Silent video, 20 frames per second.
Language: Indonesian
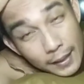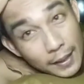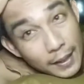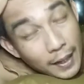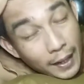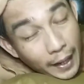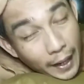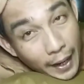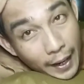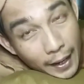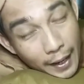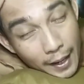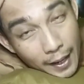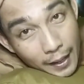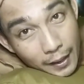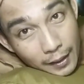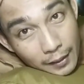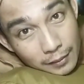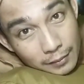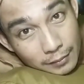yang tidak
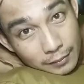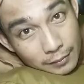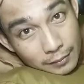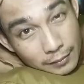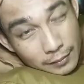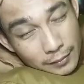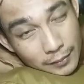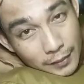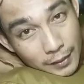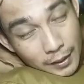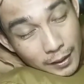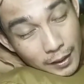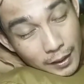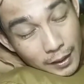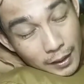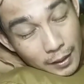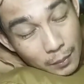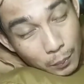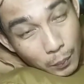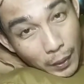enak
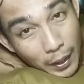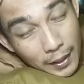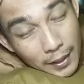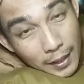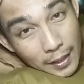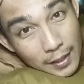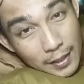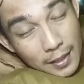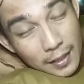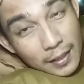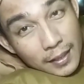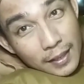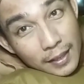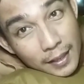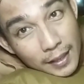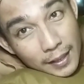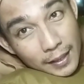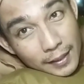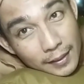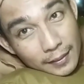perasaan
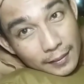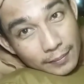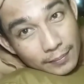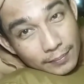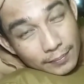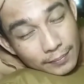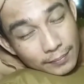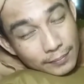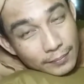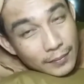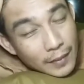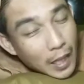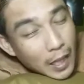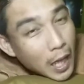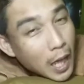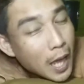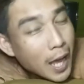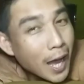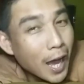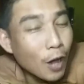sedih
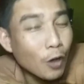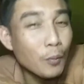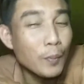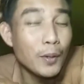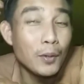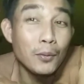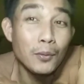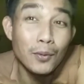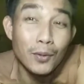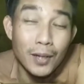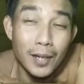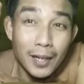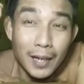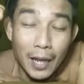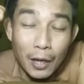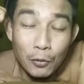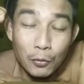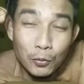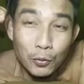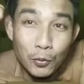aku bingung nih geng
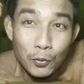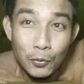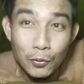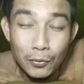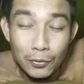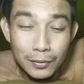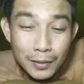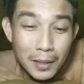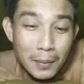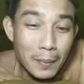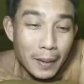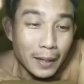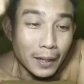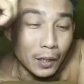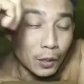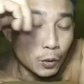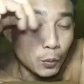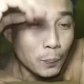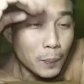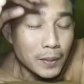aku tuh
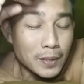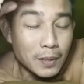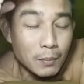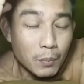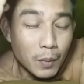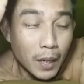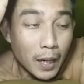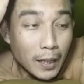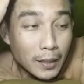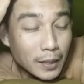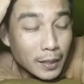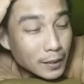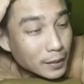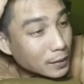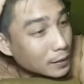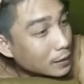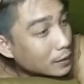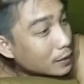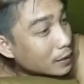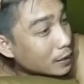kemarin itu pas berasa
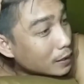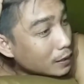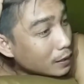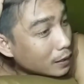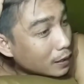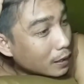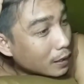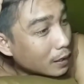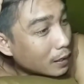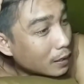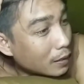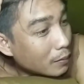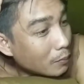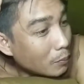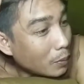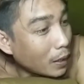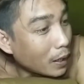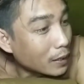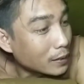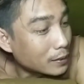sedih
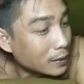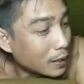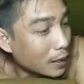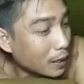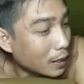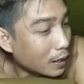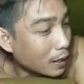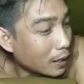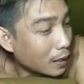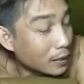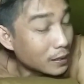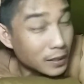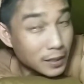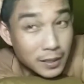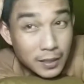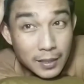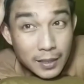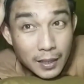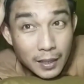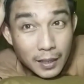berasa
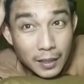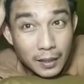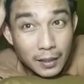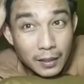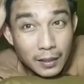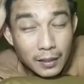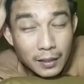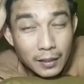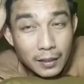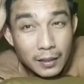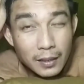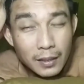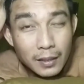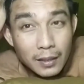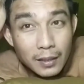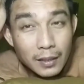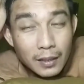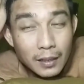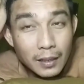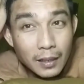nyesek
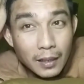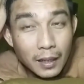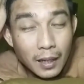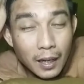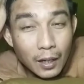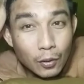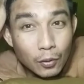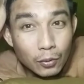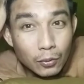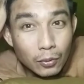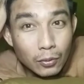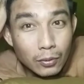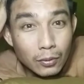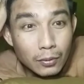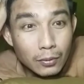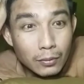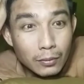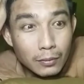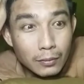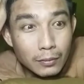aku tuh
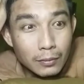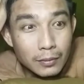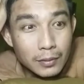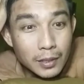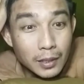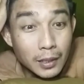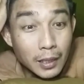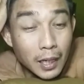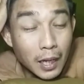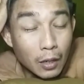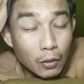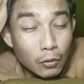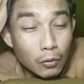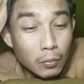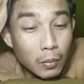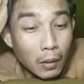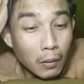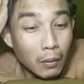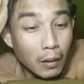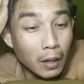setelah aku
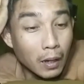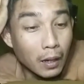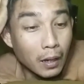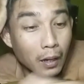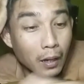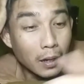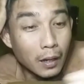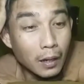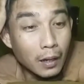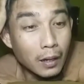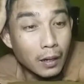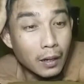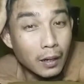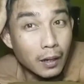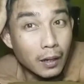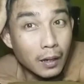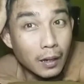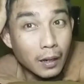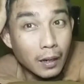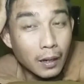bawa
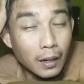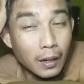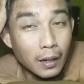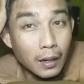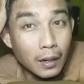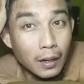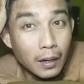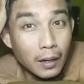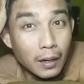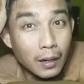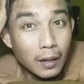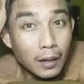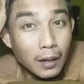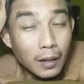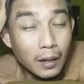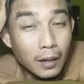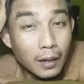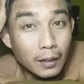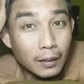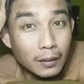
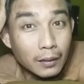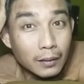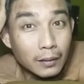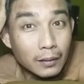uh,